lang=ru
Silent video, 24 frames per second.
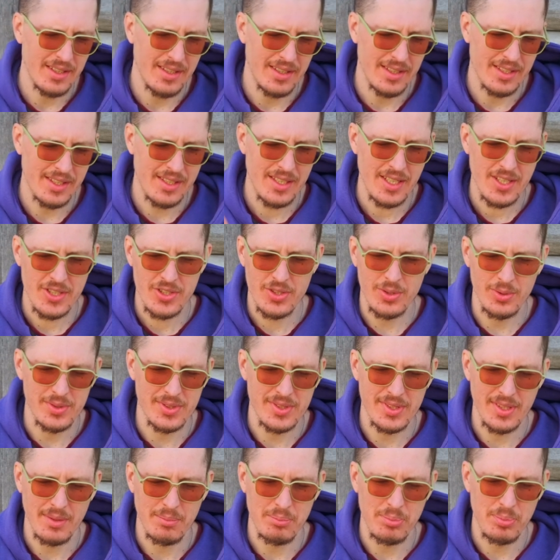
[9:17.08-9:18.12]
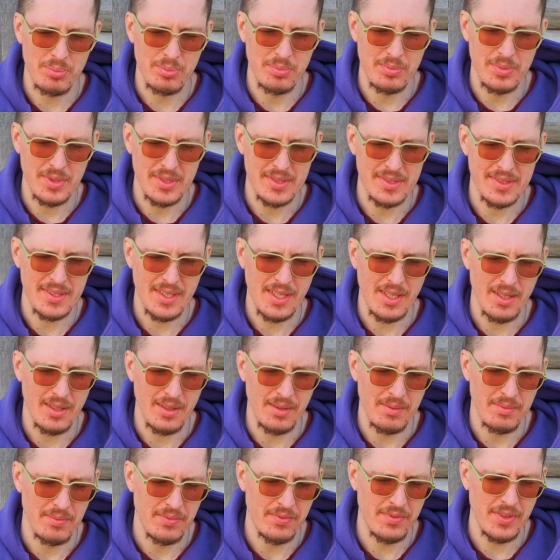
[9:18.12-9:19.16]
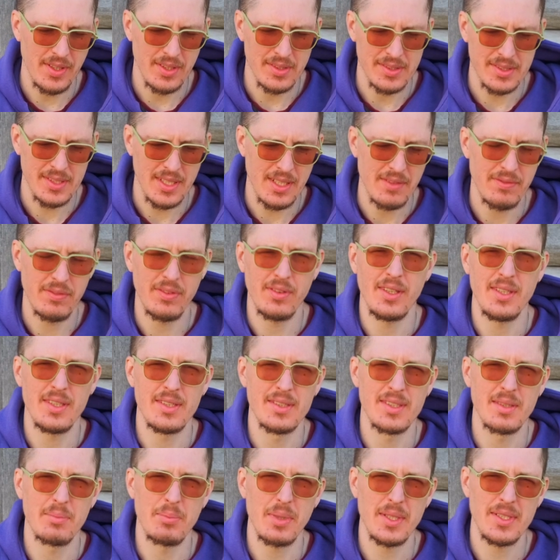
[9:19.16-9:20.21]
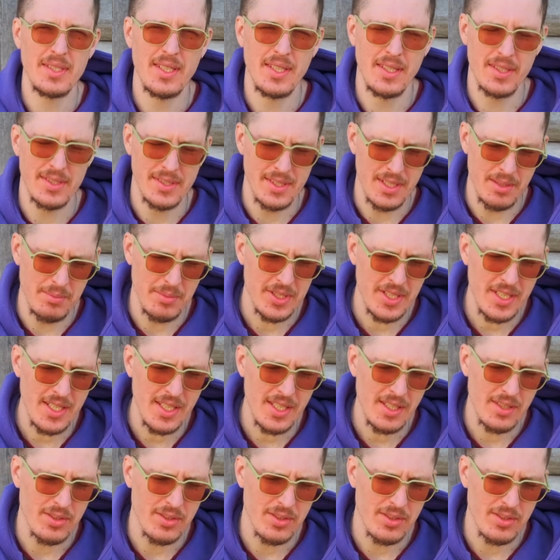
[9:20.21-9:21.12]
э, крашнулся из-за фейлсейфа, из-за потери телеметрии,